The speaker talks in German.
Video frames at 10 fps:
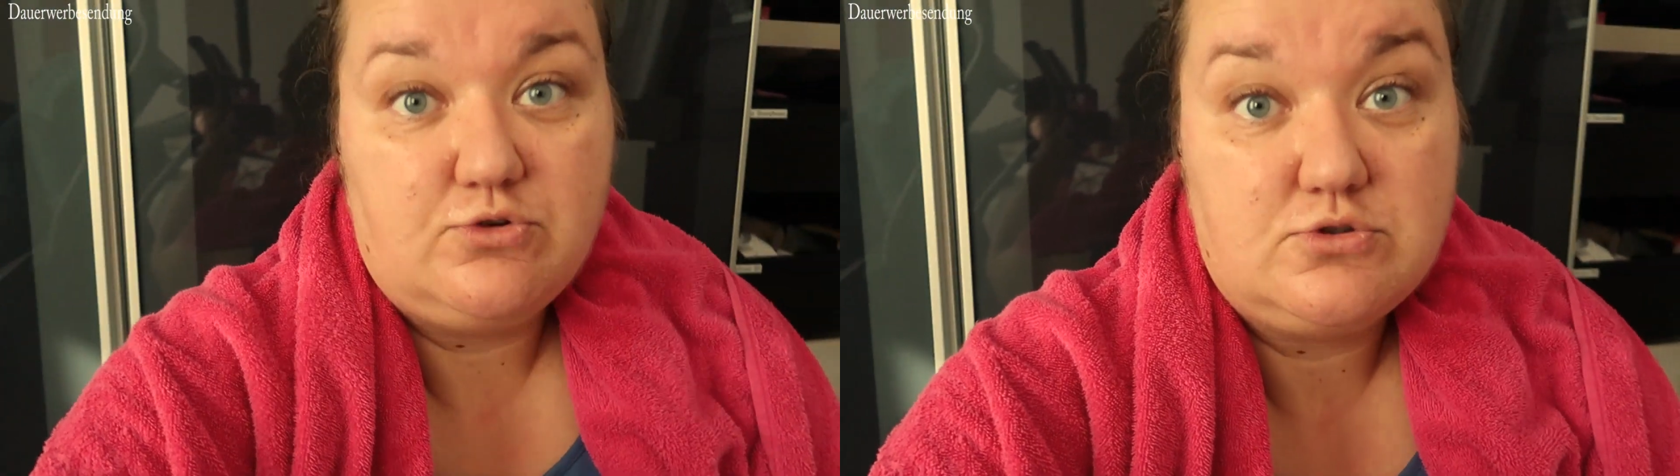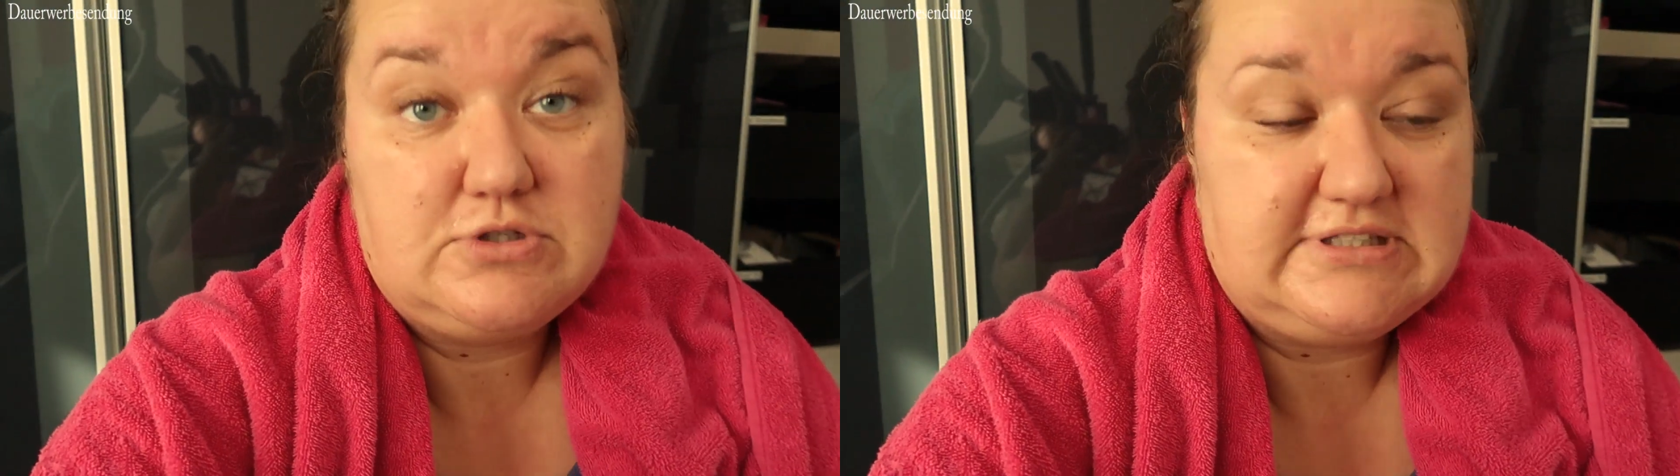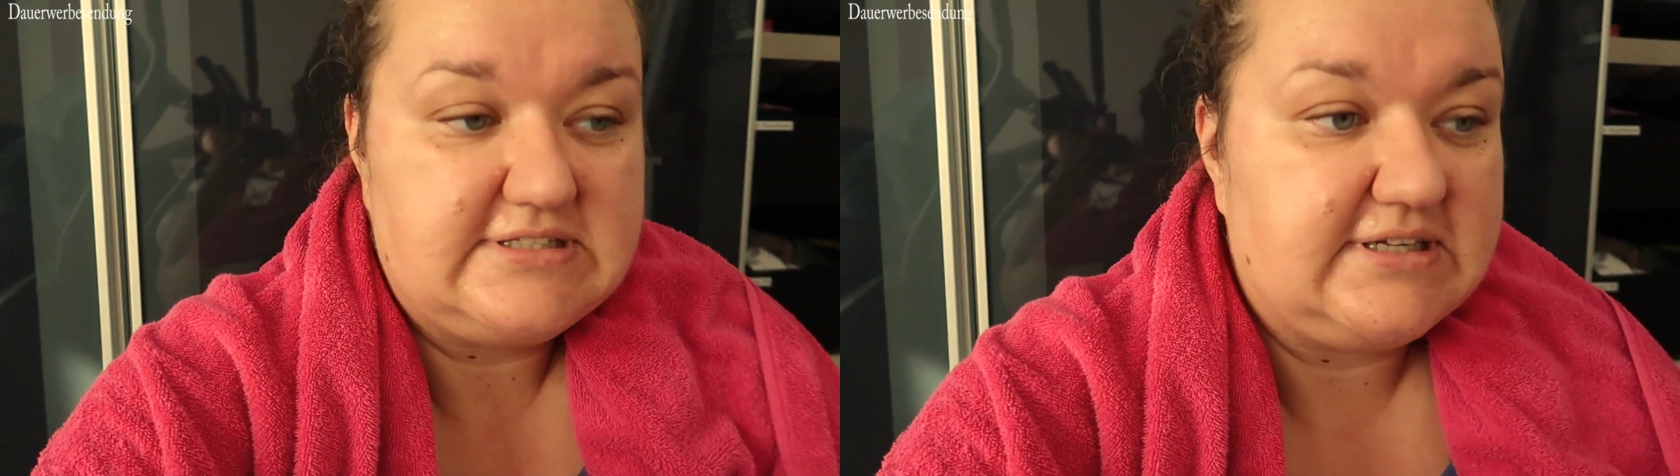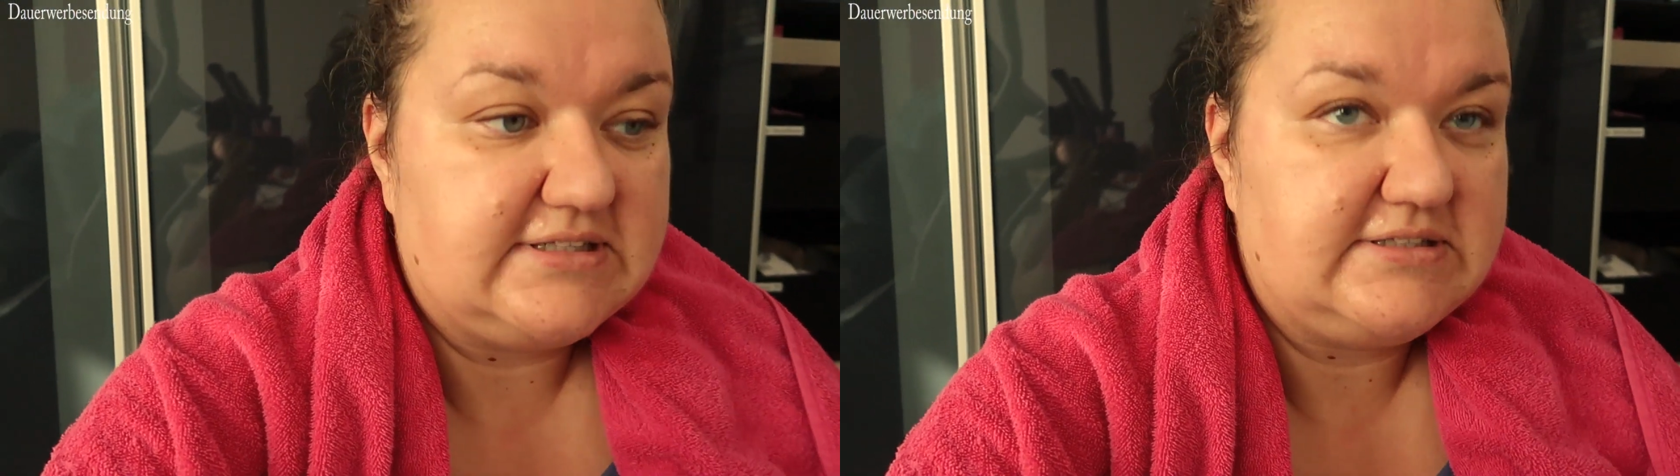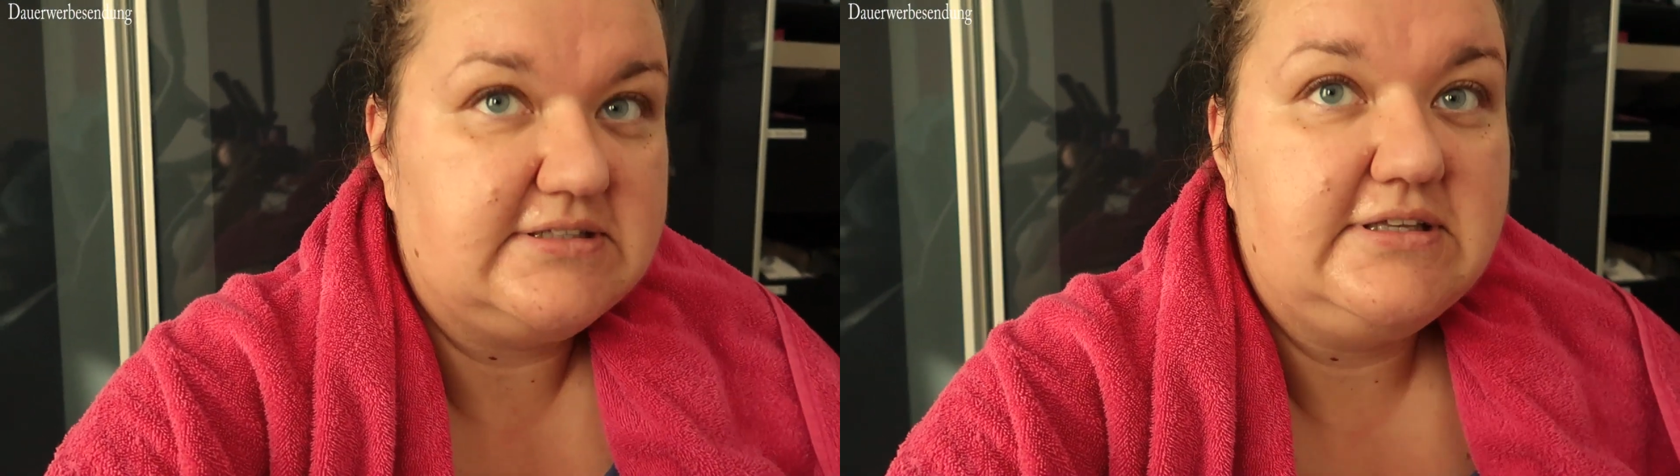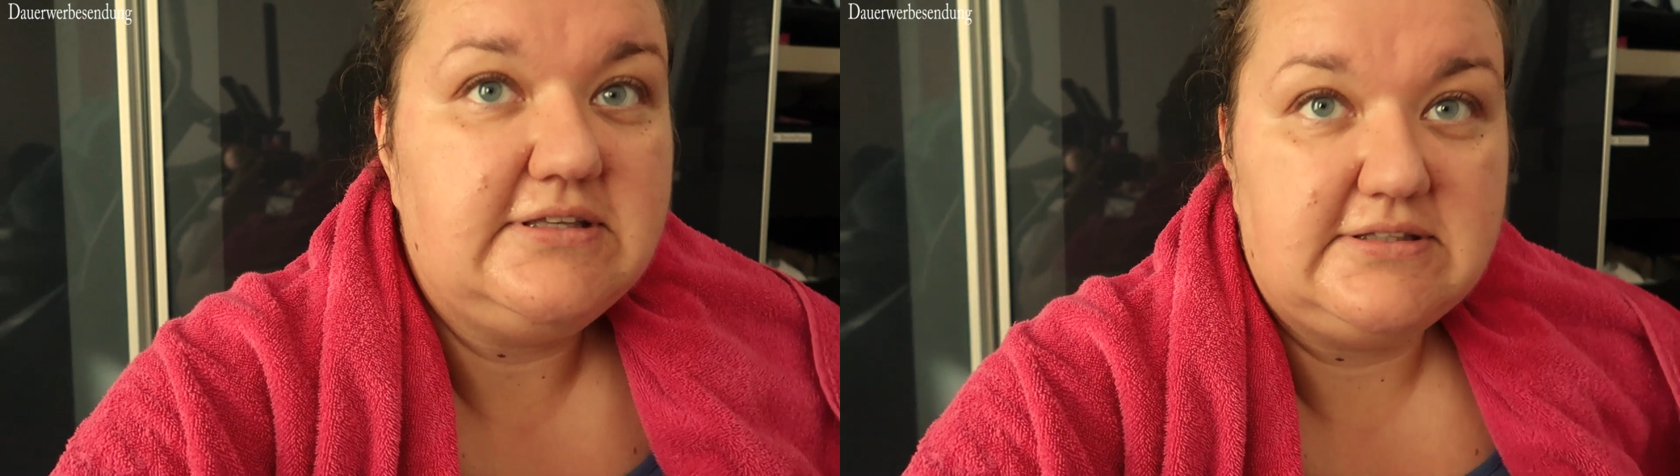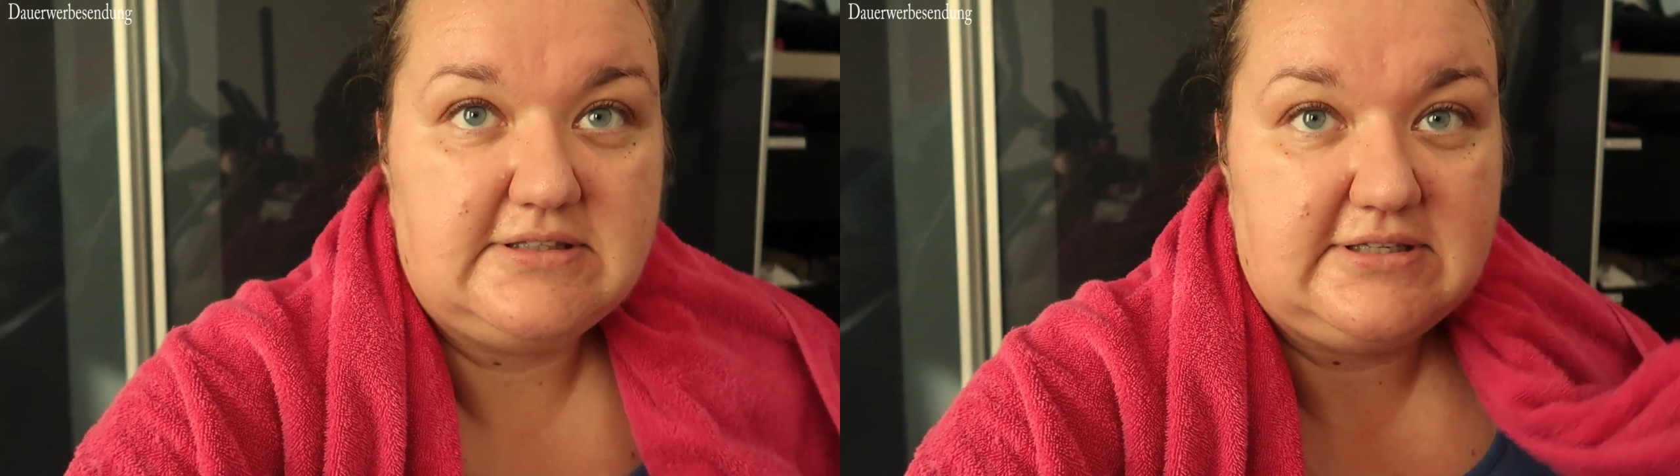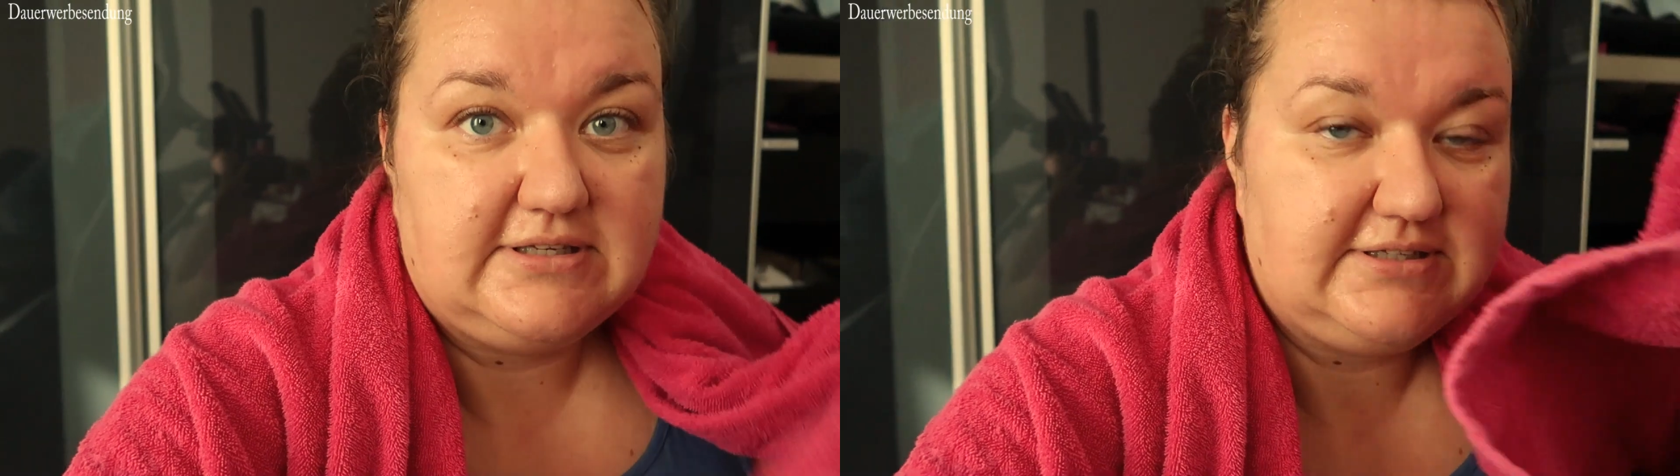funktioniert das Ganze
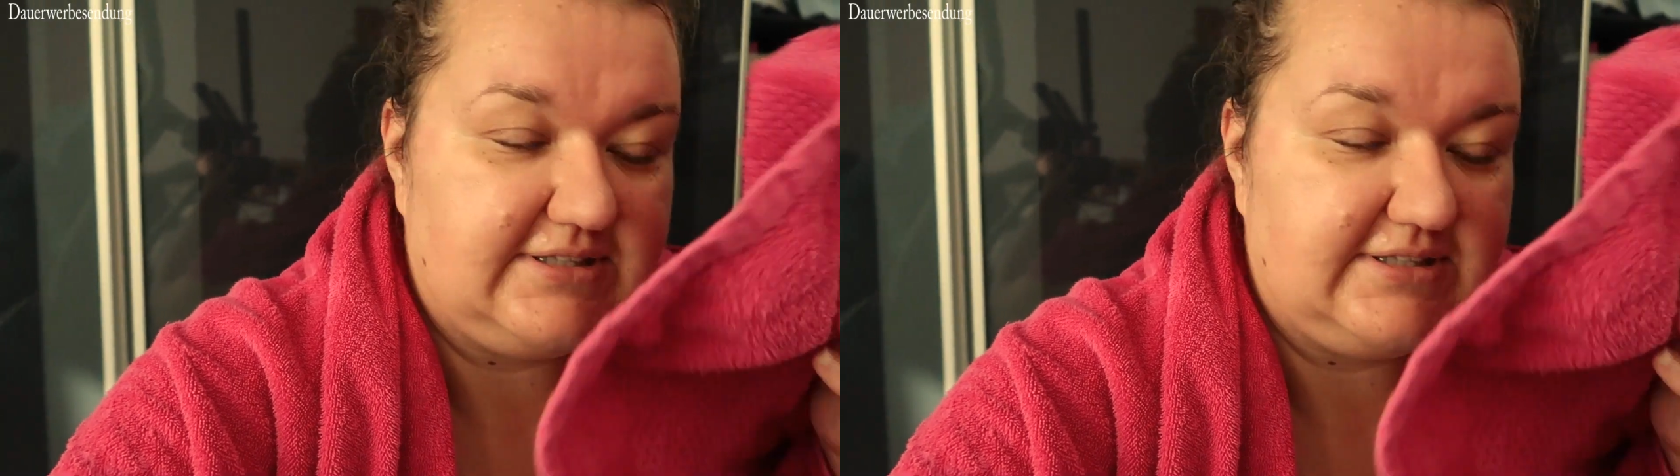nicht.